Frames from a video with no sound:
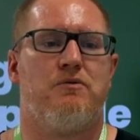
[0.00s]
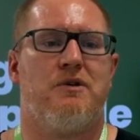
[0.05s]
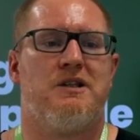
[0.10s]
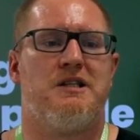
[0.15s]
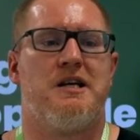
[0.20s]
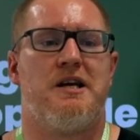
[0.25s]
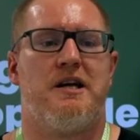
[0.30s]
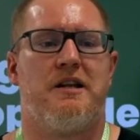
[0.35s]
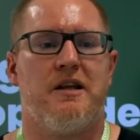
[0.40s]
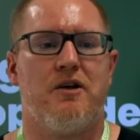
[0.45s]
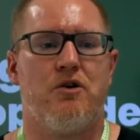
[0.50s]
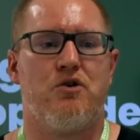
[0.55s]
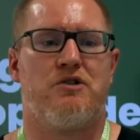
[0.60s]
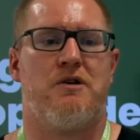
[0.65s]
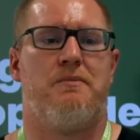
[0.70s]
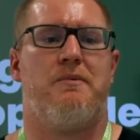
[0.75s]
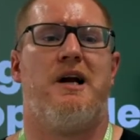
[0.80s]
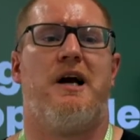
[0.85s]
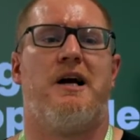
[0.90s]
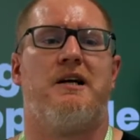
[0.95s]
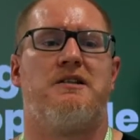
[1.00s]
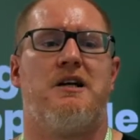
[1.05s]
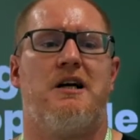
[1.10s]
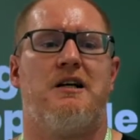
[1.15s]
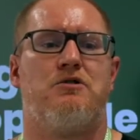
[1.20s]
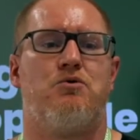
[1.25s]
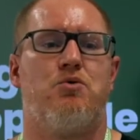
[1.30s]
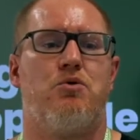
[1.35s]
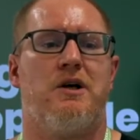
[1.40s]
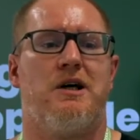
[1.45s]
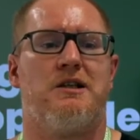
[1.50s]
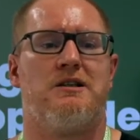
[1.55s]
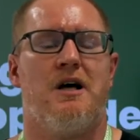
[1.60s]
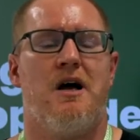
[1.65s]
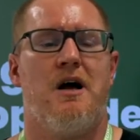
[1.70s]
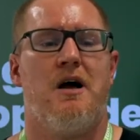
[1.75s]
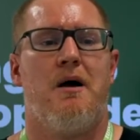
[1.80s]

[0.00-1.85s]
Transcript: unas inquietudes similares a las tuyas,